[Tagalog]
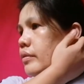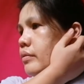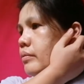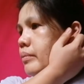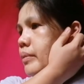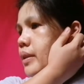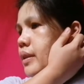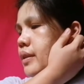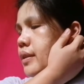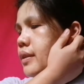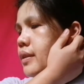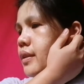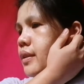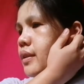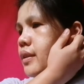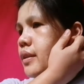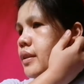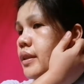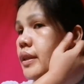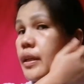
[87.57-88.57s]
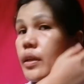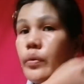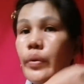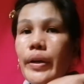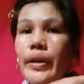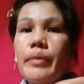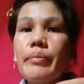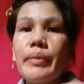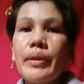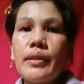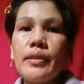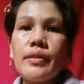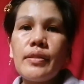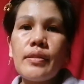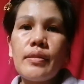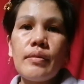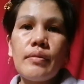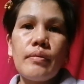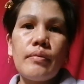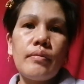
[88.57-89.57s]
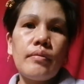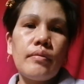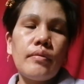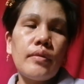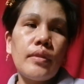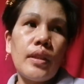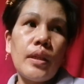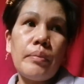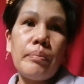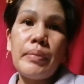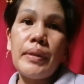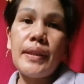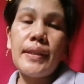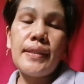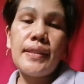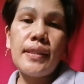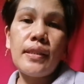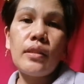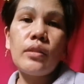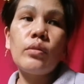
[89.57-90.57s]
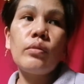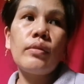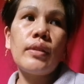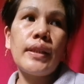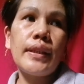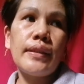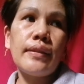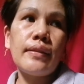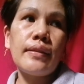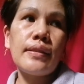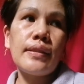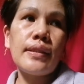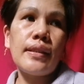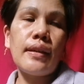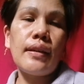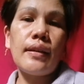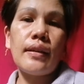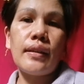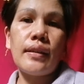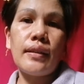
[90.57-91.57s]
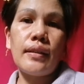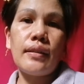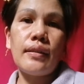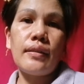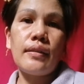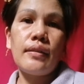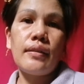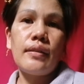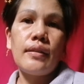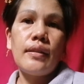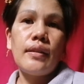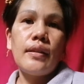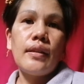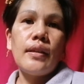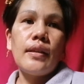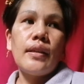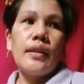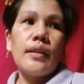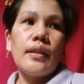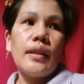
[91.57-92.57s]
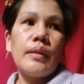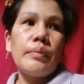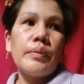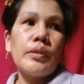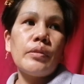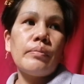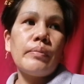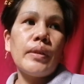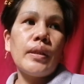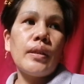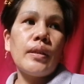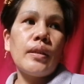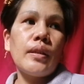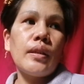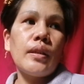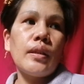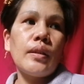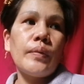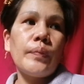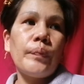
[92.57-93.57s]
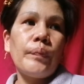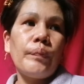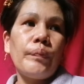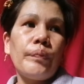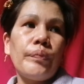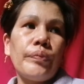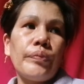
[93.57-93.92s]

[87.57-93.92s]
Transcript: yung mga requirements na pinasend ulit sa akin. Tapos may